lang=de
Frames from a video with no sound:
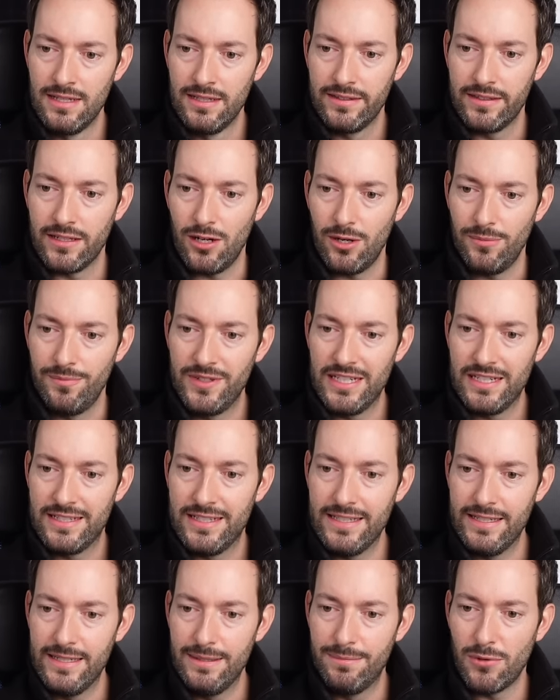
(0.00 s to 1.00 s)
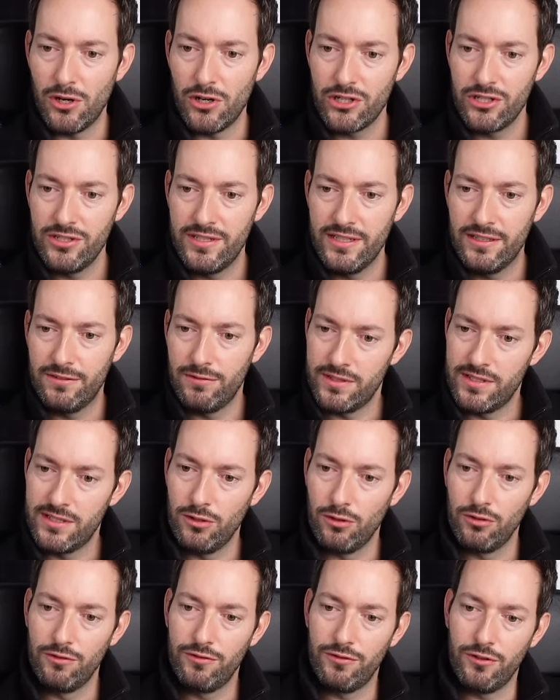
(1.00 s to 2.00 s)
Da haben wir die
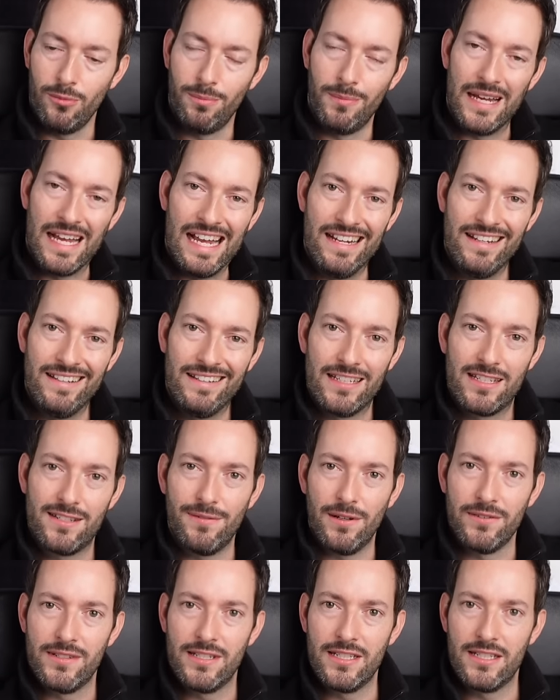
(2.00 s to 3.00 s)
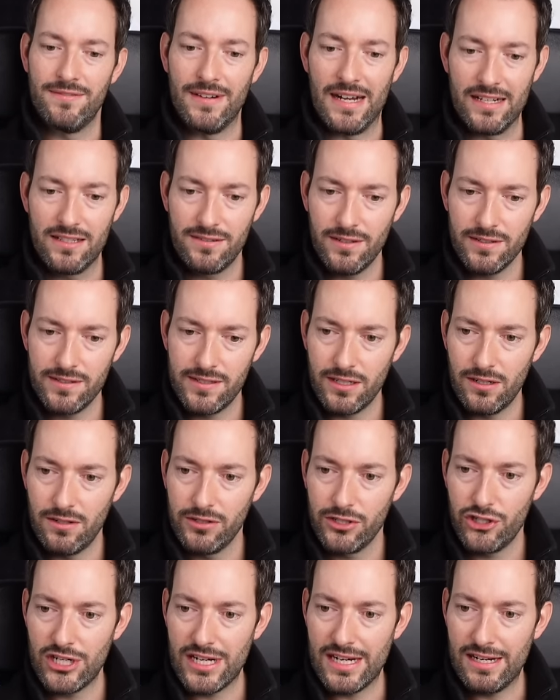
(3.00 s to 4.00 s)
Margensituation vom Ende 2022
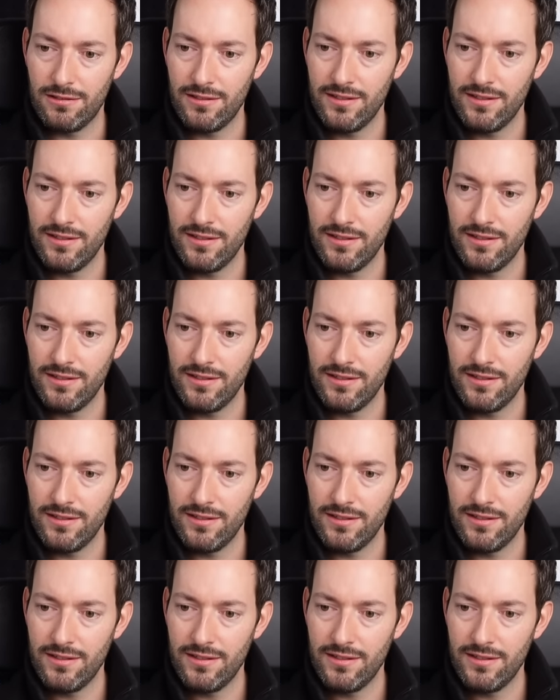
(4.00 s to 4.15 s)
angeschaut